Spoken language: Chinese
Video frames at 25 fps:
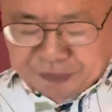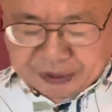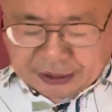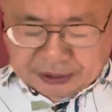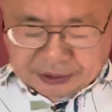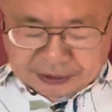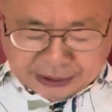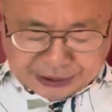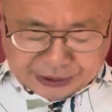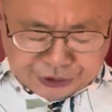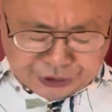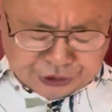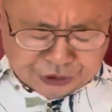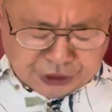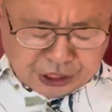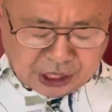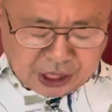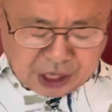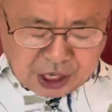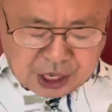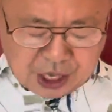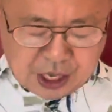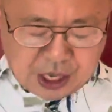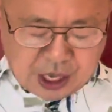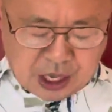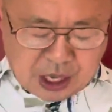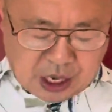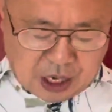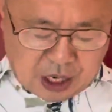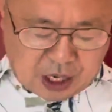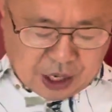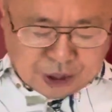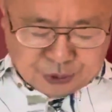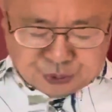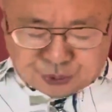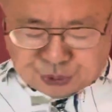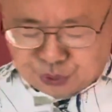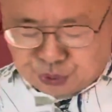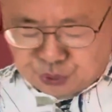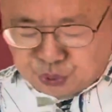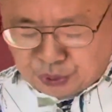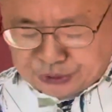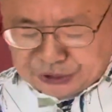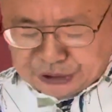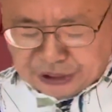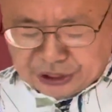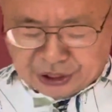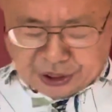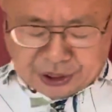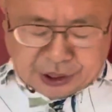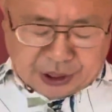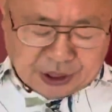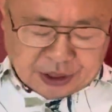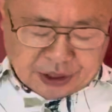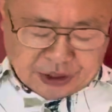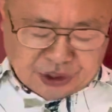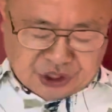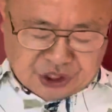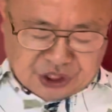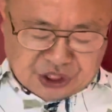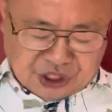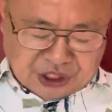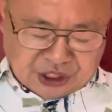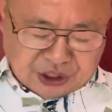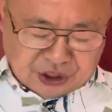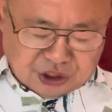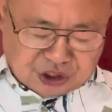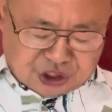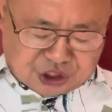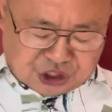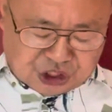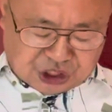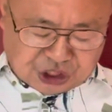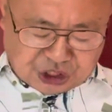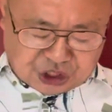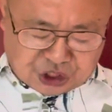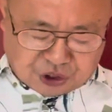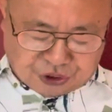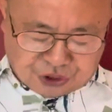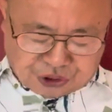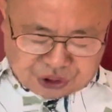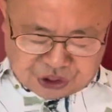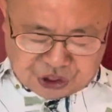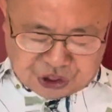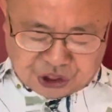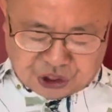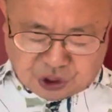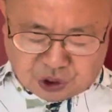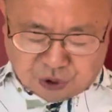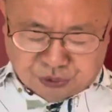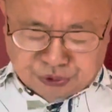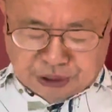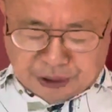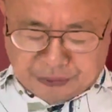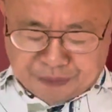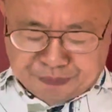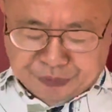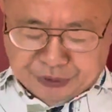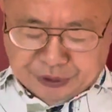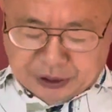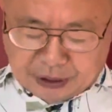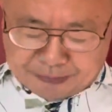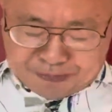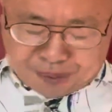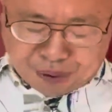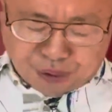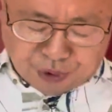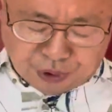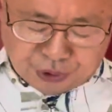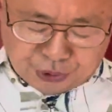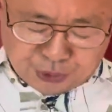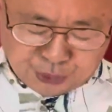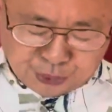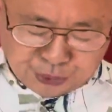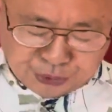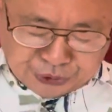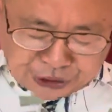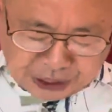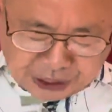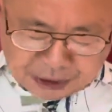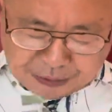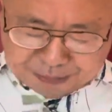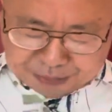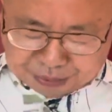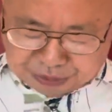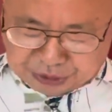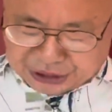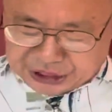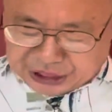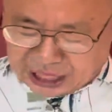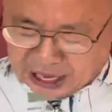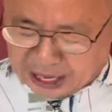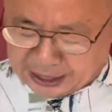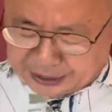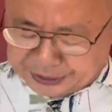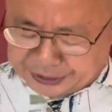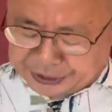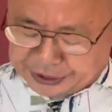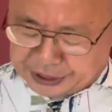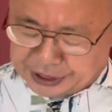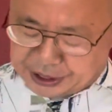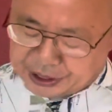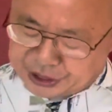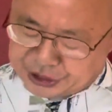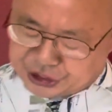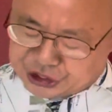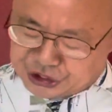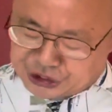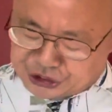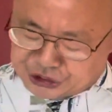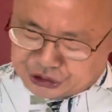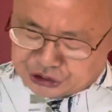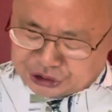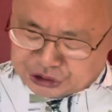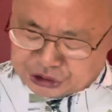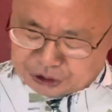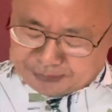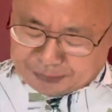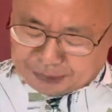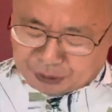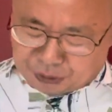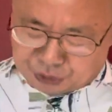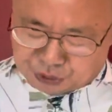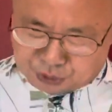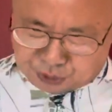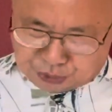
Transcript: 但是呢，呃，据说呢，这个几个小时以后呢。迫于内部的压力，经济日报就